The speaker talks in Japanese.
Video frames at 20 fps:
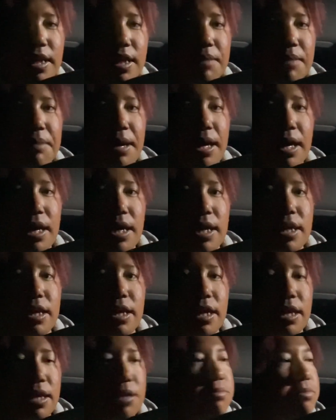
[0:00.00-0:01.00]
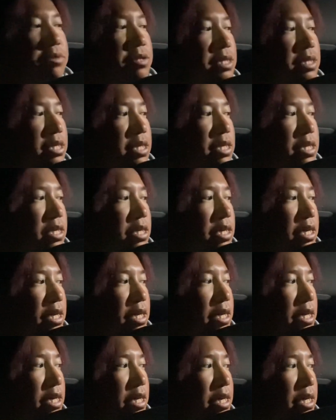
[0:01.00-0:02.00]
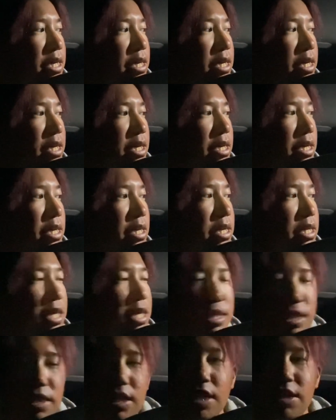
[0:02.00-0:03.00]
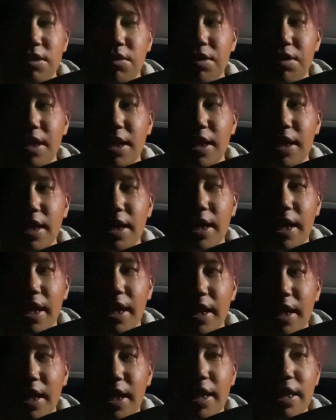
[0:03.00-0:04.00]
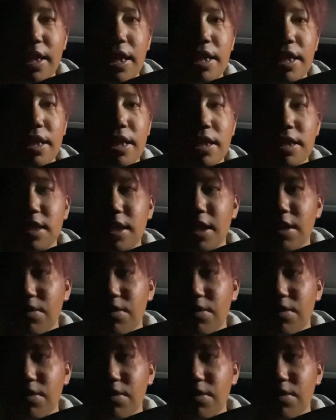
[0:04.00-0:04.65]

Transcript: 今、えー、無事、え電車に乗って帰られたんですけ